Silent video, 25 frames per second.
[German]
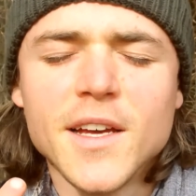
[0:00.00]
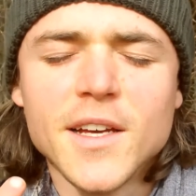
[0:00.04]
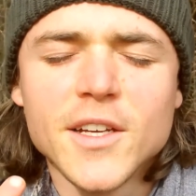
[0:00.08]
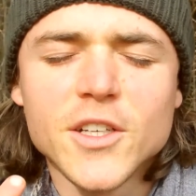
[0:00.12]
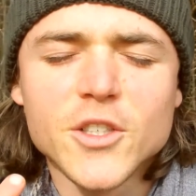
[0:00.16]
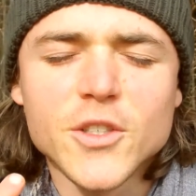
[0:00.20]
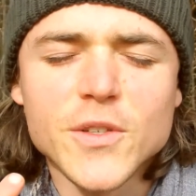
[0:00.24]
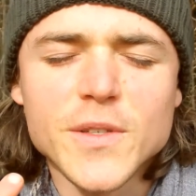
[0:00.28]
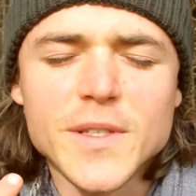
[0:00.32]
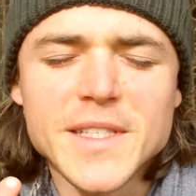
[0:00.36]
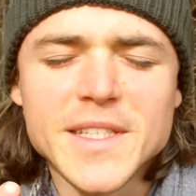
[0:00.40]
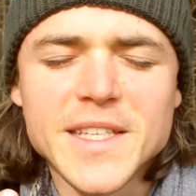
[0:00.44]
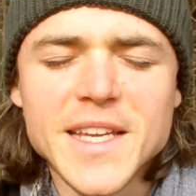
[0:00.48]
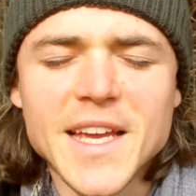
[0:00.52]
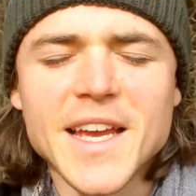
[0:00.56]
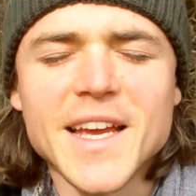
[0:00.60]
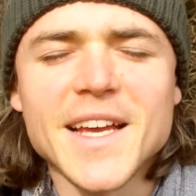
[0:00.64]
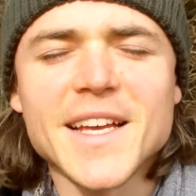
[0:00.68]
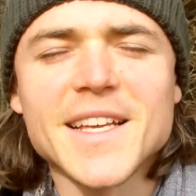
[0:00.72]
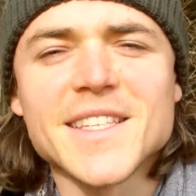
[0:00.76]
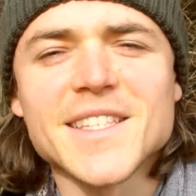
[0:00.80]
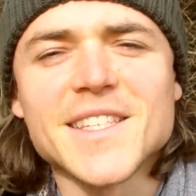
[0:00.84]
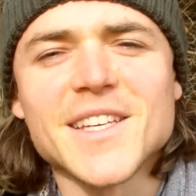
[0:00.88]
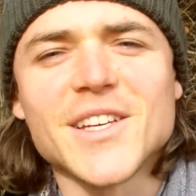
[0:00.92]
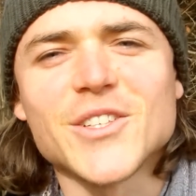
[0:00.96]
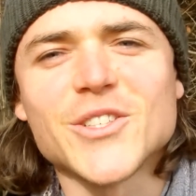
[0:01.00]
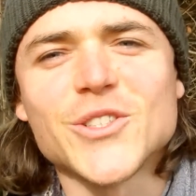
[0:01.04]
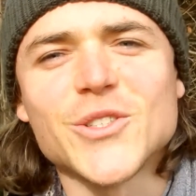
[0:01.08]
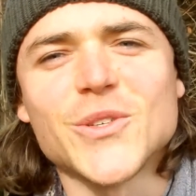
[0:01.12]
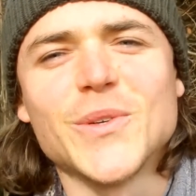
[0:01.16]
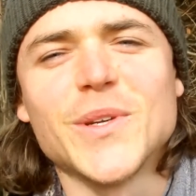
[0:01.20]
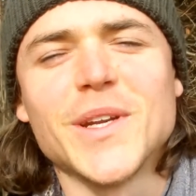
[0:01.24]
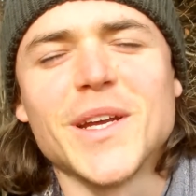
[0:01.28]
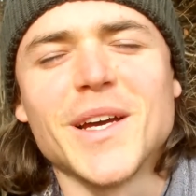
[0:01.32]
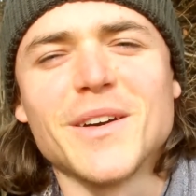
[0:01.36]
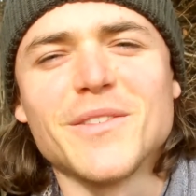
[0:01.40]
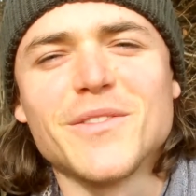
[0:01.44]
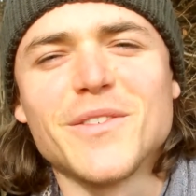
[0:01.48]
schon sehr, sehr
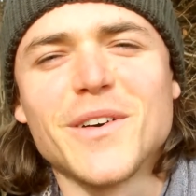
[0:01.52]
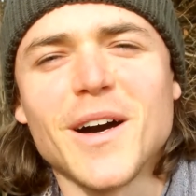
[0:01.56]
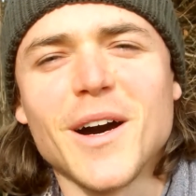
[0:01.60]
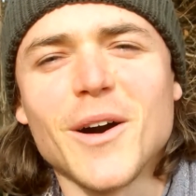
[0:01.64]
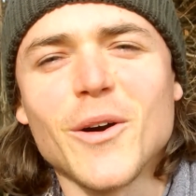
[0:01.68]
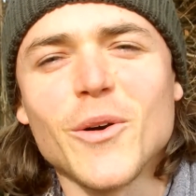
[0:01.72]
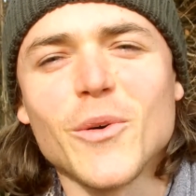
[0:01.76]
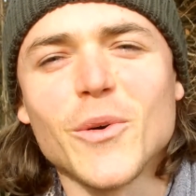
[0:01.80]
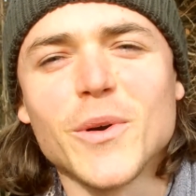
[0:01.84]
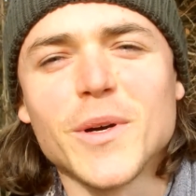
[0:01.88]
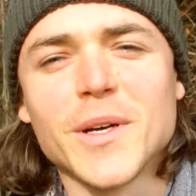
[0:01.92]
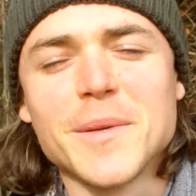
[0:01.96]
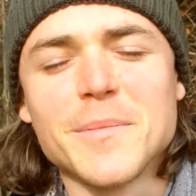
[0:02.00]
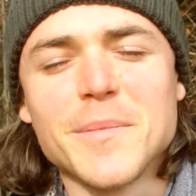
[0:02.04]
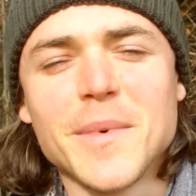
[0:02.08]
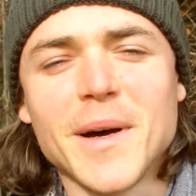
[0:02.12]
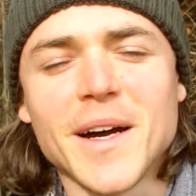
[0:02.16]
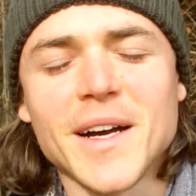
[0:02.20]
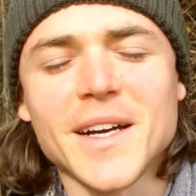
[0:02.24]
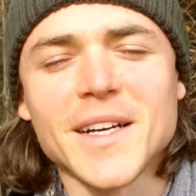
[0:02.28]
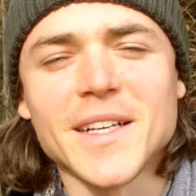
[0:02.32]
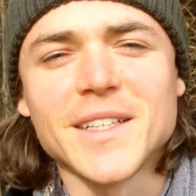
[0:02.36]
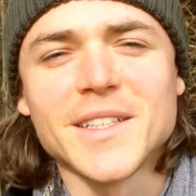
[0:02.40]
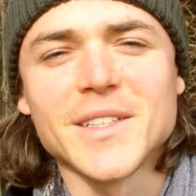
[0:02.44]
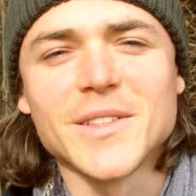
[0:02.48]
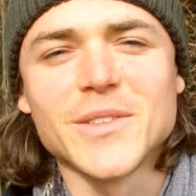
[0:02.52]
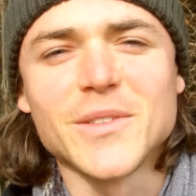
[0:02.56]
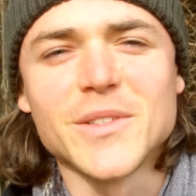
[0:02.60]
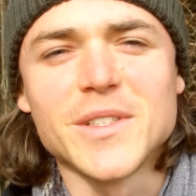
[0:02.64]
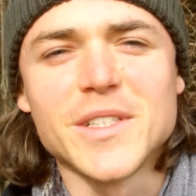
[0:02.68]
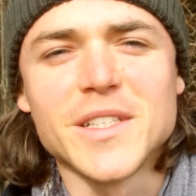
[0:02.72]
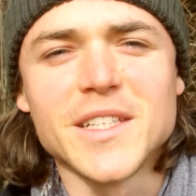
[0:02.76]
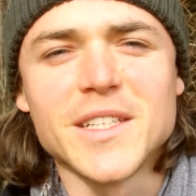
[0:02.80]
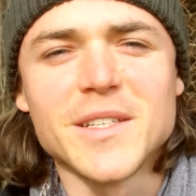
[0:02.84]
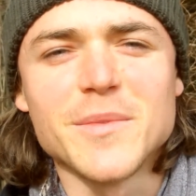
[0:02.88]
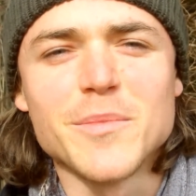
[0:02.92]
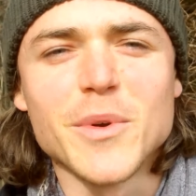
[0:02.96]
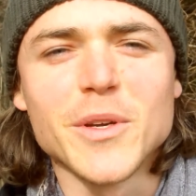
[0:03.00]
schöne Erfahrungen machen und
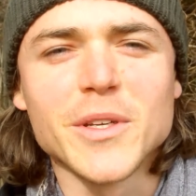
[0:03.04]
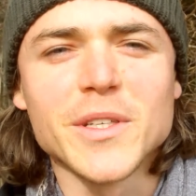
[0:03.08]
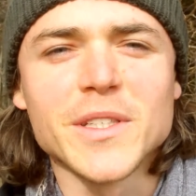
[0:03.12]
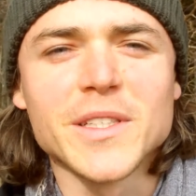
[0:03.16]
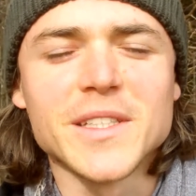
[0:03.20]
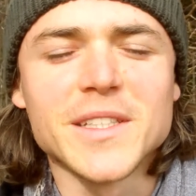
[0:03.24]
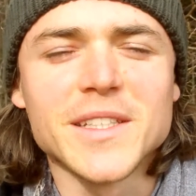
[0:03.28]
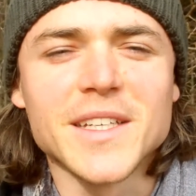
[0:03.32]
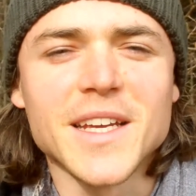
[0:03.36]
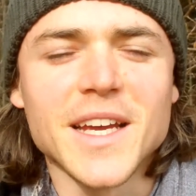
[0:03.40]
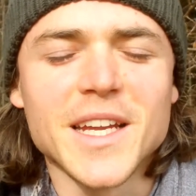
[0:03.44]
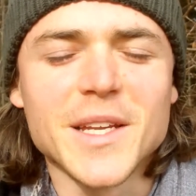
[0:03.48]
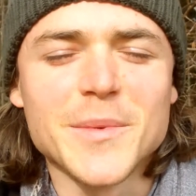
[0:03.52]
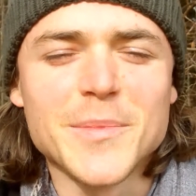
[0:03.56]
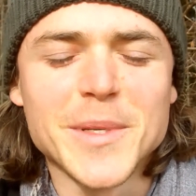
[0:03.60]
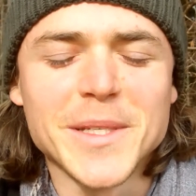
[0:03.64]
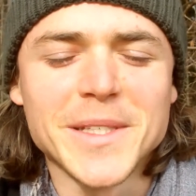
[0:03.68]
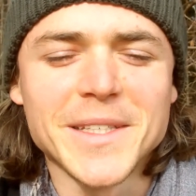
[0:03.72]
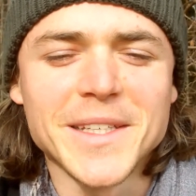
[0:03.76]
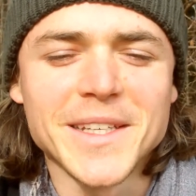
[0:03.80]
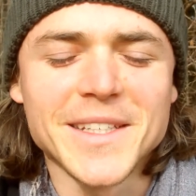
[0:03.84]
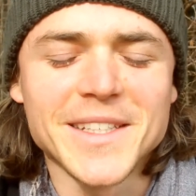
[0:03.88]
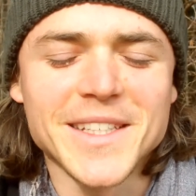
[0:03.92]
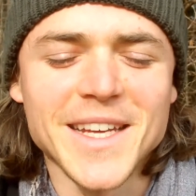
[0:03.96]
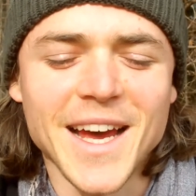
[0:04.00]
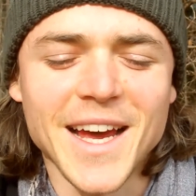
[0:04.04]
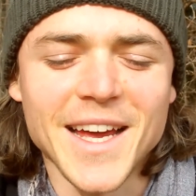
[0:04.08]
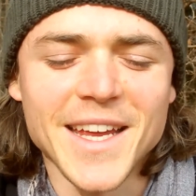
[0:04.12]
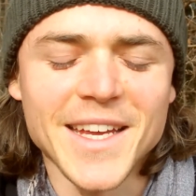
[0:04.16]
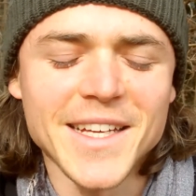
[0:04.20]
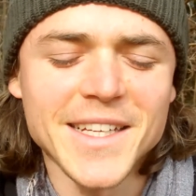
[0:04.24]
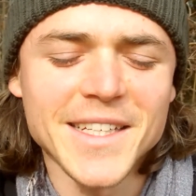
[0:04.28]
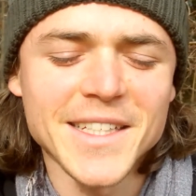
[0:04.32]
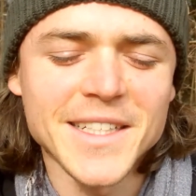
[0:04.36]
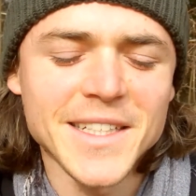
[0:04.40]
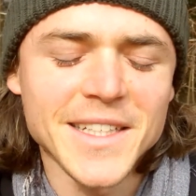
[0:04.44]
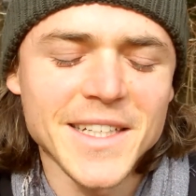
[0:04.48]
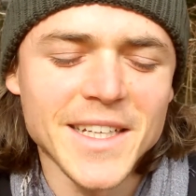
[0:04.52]
die möchte ich gerne mit dir
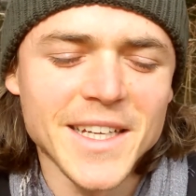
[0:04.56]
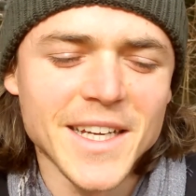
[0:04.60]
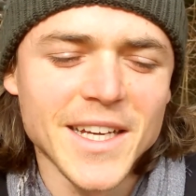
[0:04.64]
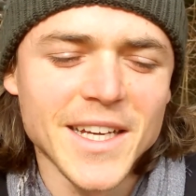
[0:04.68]
teilen